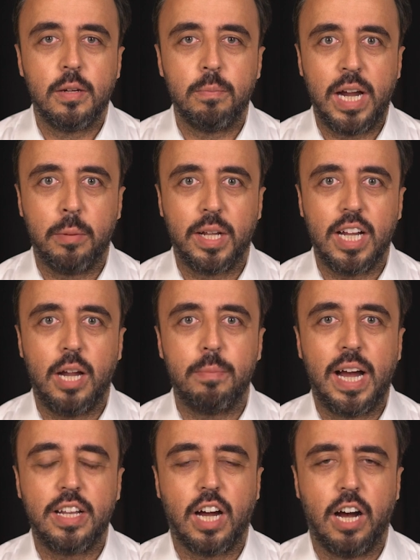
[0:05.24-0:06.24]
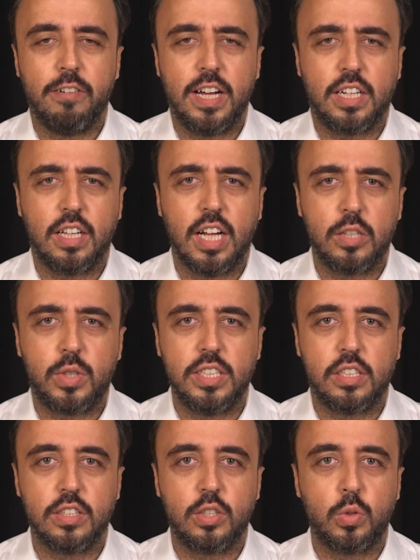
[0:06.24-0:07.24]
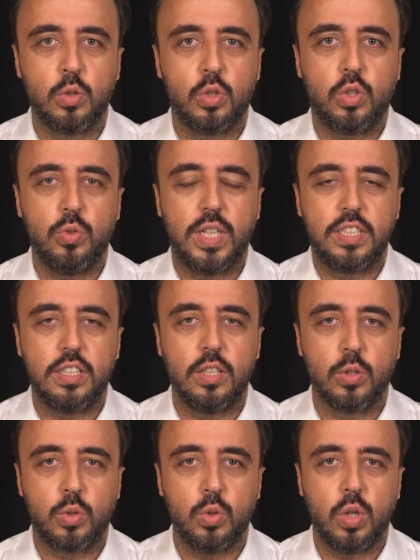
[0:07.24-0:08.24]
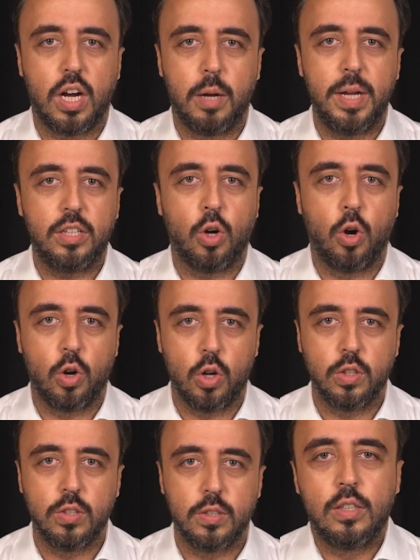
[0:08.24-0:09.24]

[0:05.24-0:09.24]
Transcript: Merhabalar, ben Avane Cloud Kitchens kurucusu ve CEO'su Ahmet Orhon.